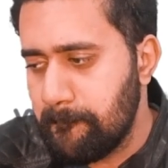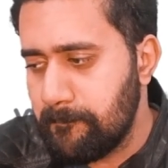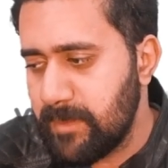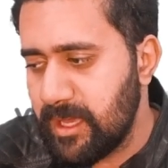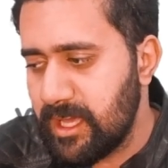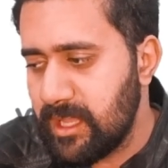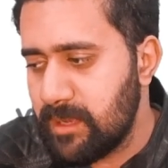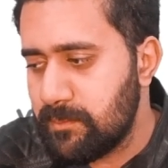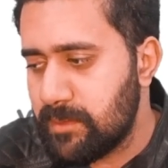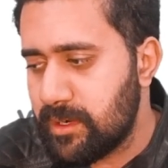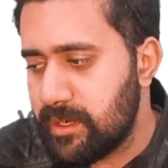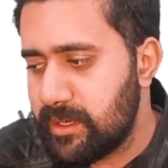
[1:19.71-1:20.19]

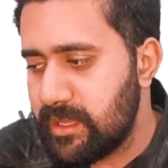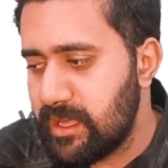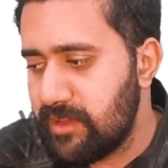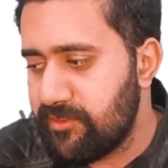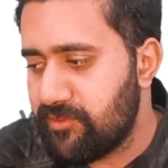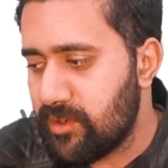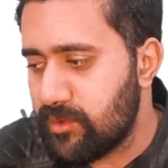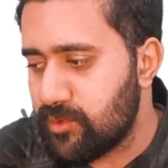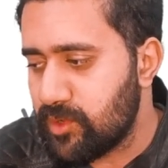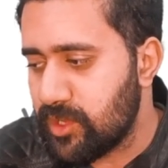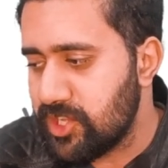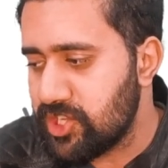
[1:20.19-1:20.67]
मेल बर्ड है
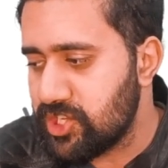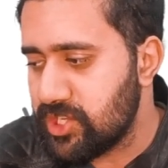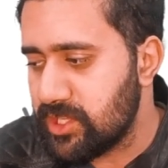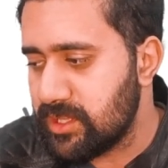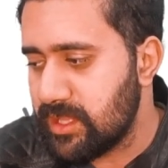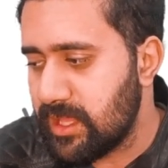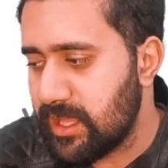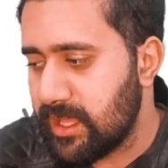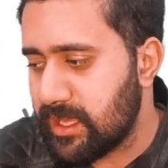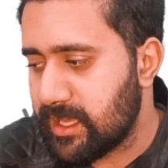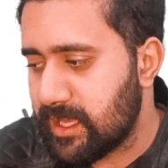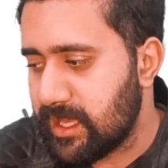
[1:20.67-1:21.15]
फाउंडेशन
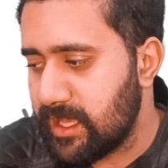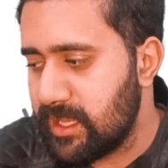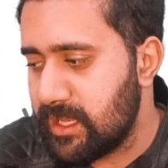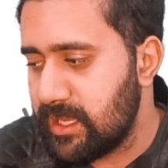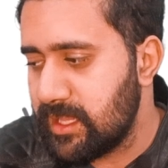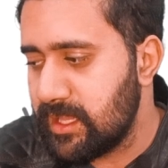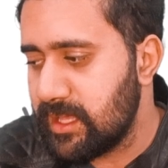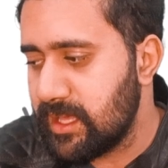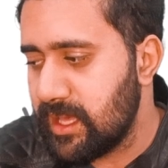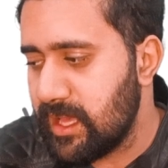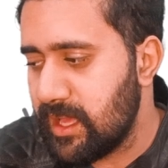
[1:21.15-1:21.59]
है केली